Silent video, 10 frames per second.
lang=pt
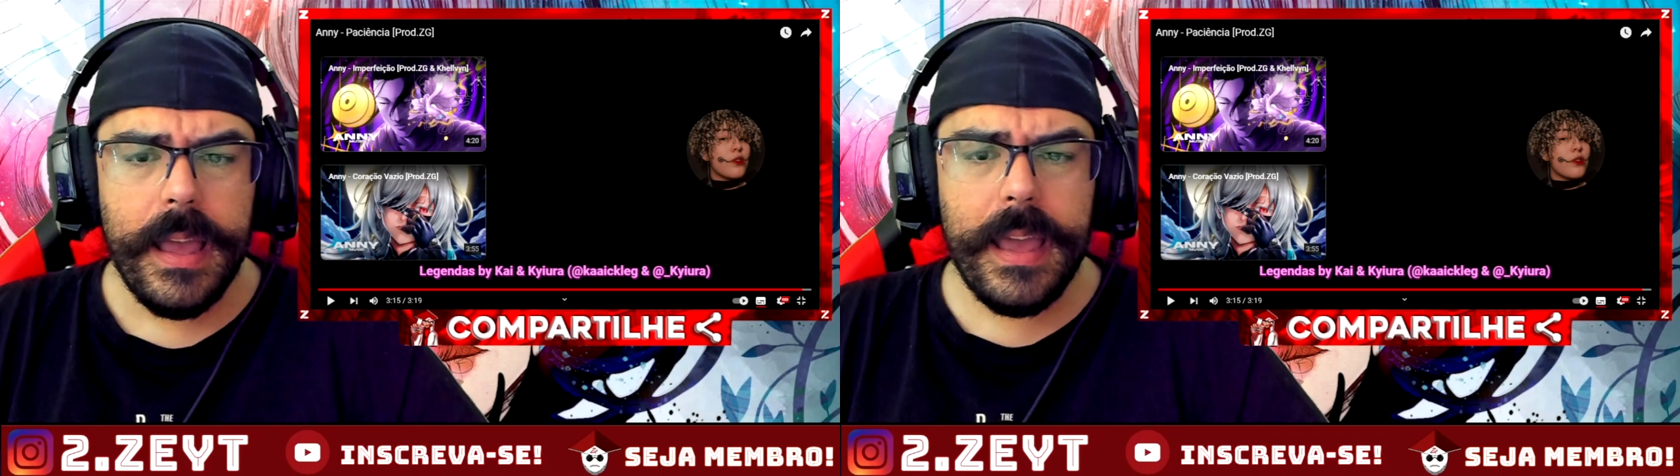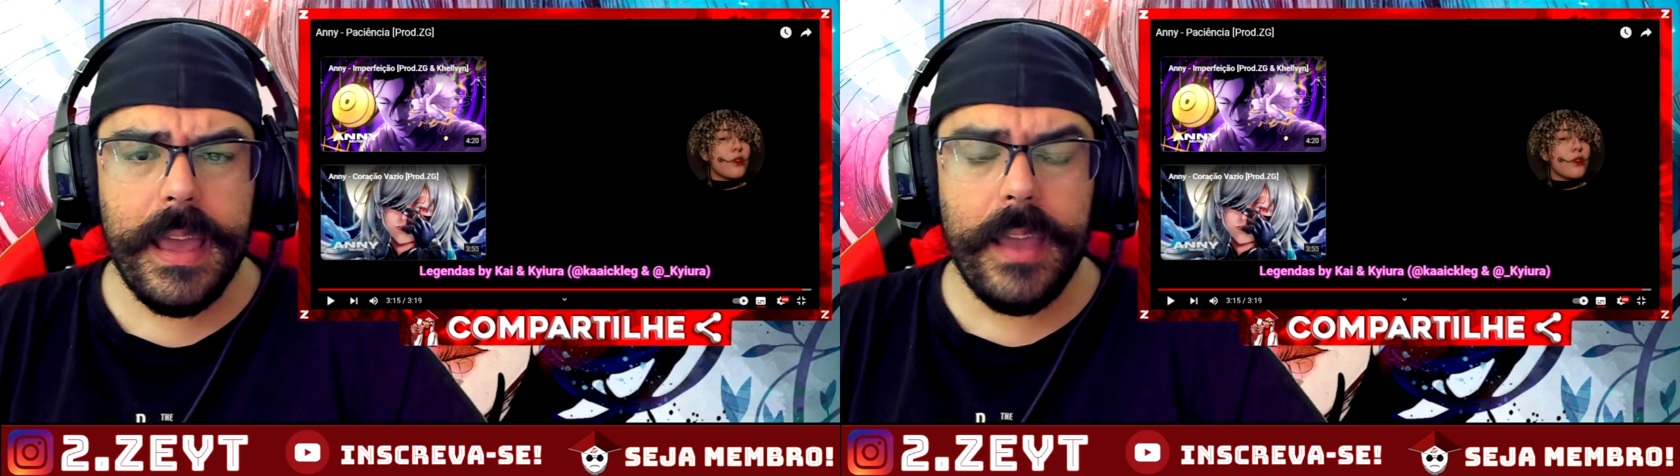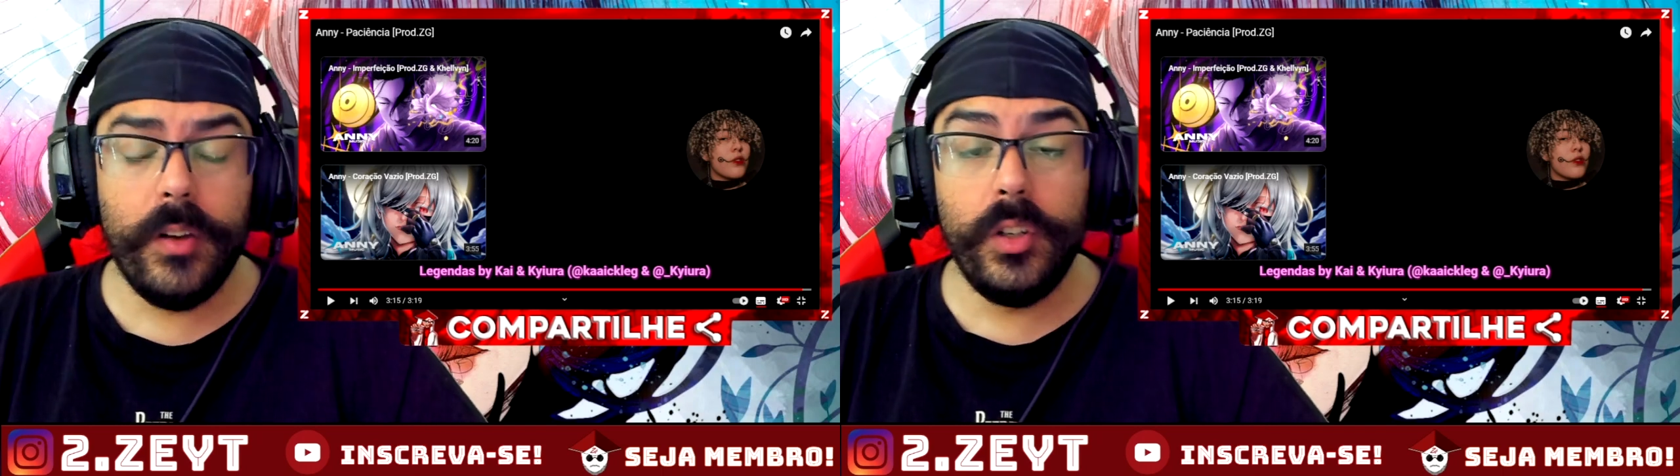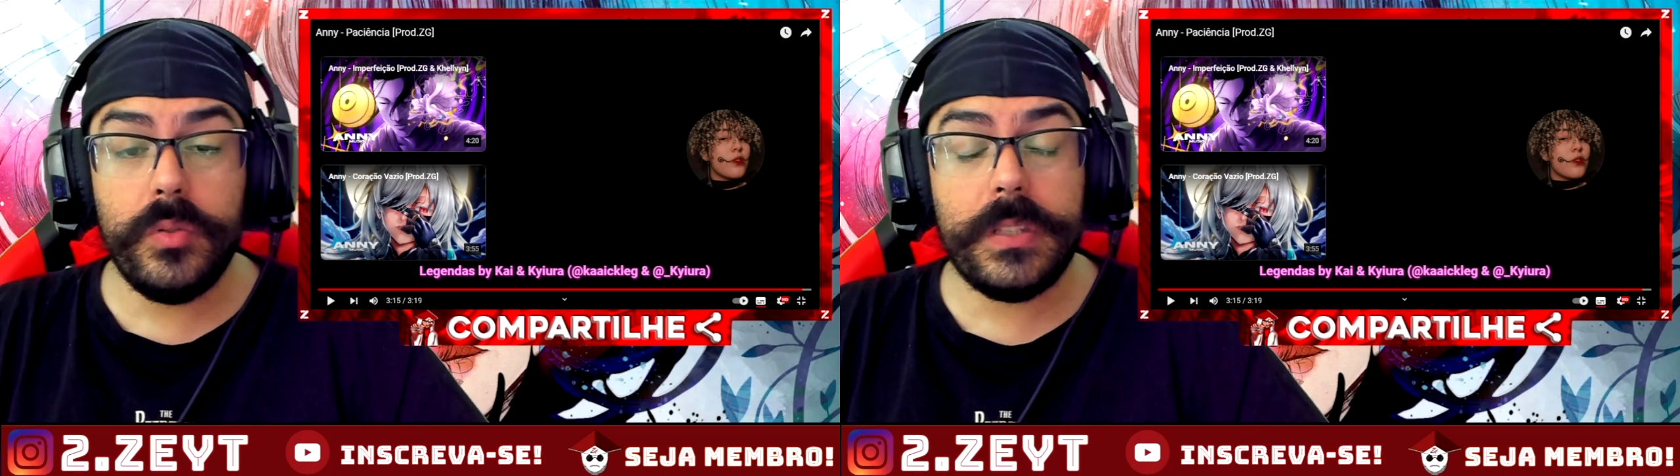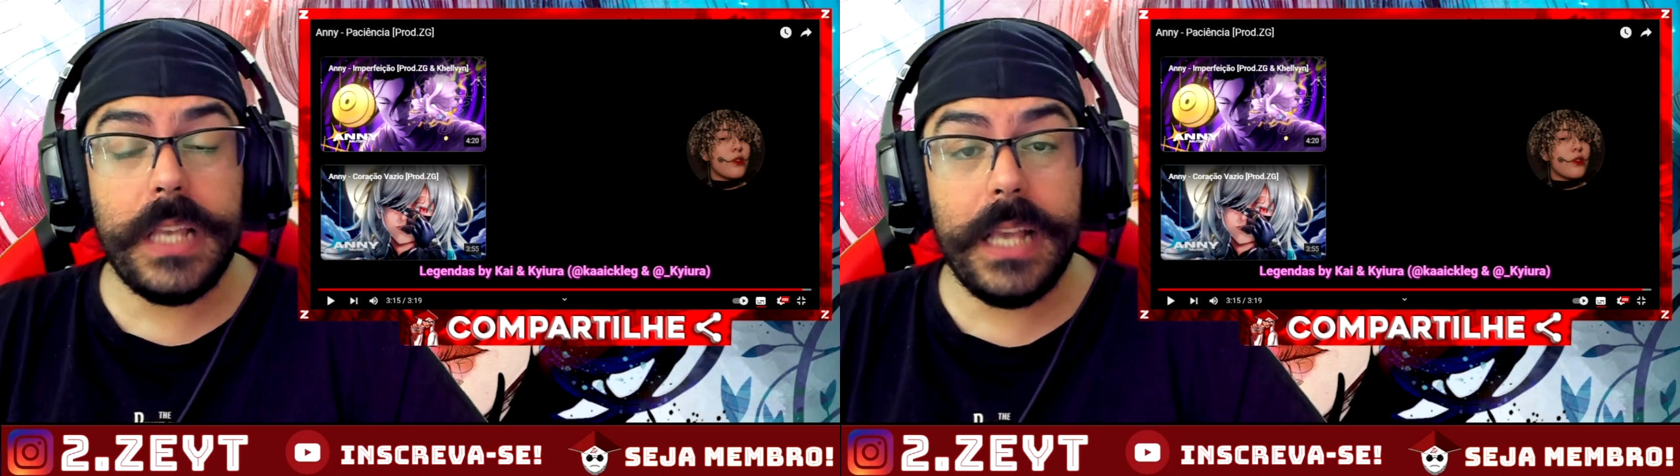É, eu
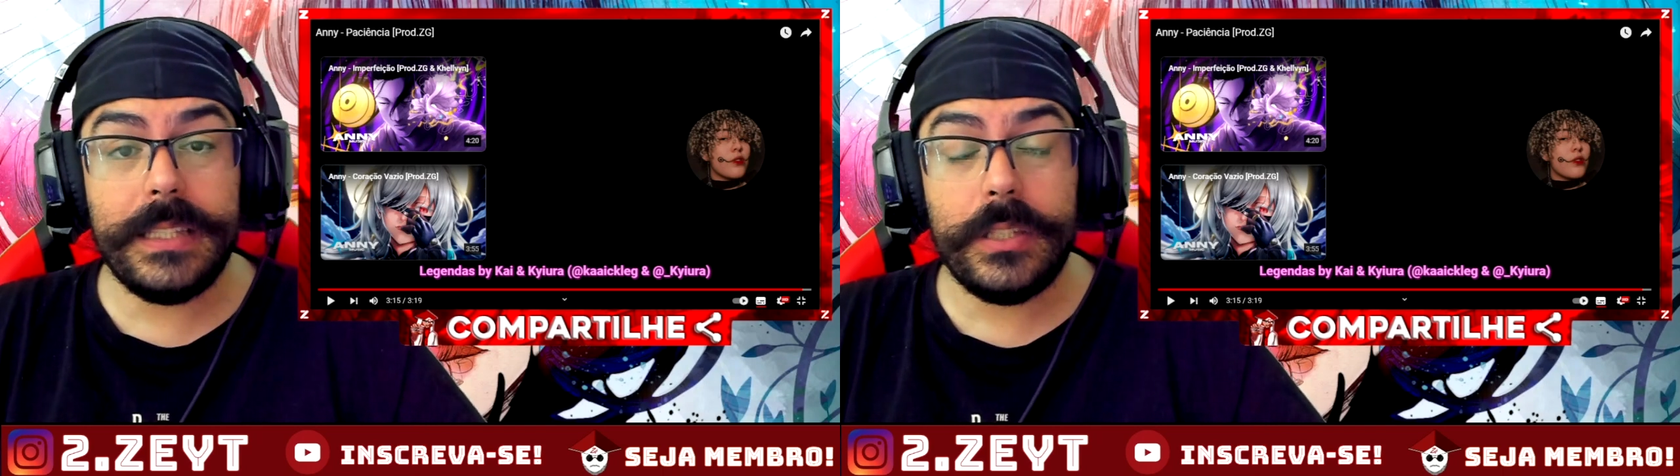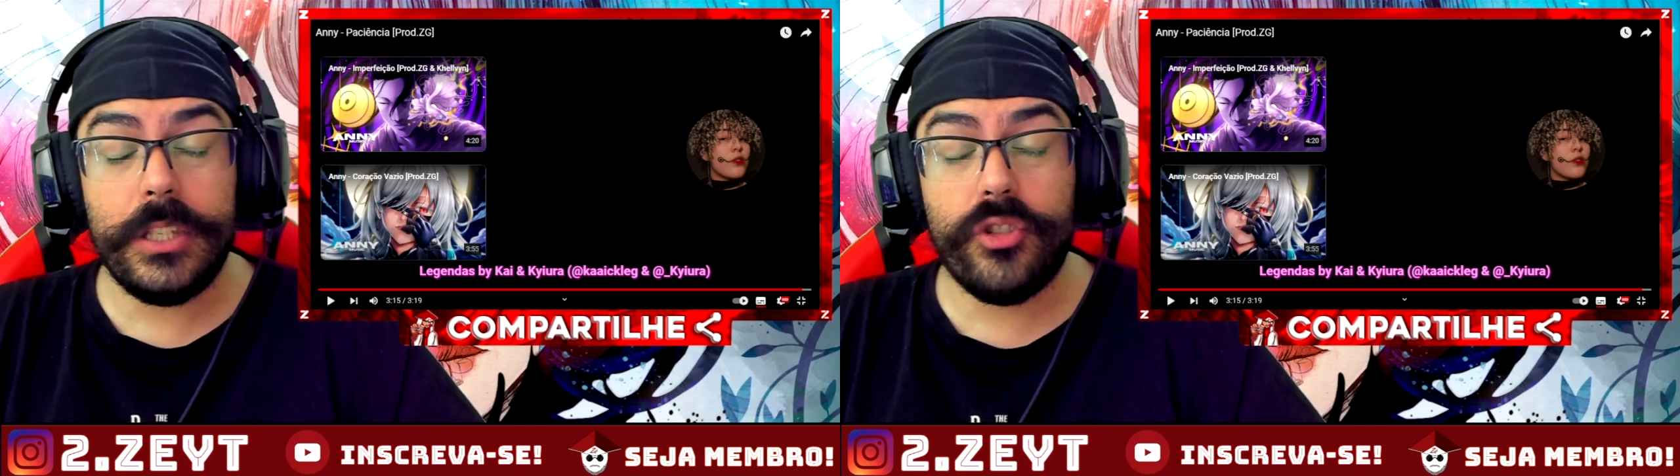não sei se esse